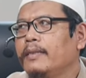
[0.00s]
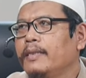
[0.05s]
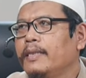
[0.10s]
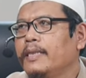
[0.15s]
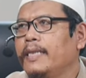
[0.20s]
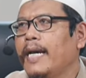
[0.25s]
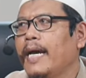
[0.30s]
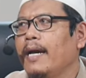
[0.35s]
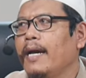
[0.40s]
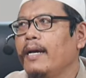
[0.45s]

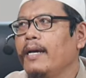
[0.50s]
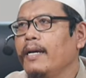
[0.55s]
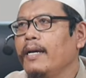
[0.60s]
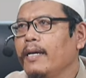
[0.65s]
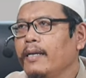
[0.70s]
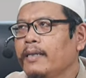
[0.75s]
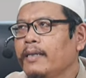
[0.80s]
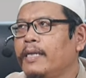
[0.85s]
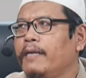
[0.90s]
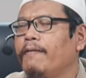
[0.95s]
yang
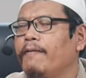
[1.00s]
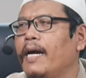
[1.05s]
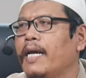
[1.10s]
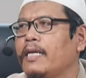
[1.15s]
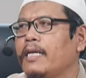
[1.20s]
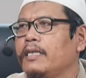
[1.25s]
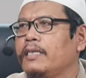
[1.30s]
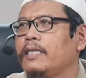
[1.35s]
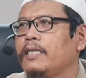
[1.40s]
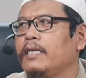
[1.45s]

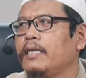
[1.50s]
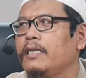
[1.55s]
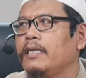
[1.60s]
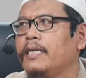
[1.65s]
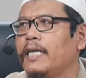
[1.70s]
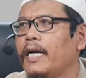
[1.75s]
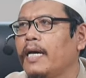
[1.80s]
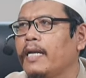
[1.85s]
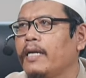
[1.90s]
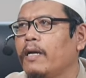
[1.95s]
diwarisi
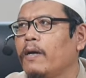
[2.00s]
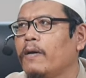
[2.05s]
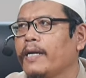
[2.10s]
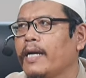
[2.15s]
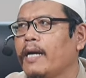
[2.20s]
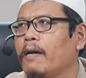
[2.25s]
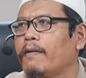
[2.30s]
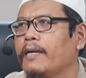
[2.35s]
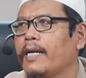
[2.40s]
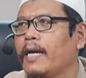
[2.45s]
dari
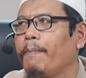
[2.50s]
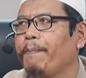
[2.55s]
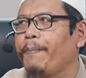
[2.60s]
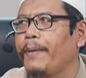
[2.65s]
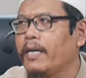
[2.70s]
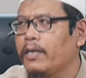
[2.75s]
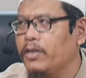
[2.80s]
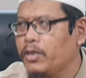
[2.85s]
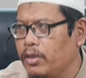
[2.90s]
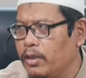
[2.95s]
orang-orang
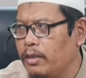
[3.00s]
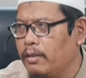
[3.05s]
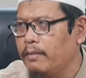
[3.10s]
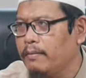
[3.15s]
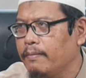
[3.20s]
Persia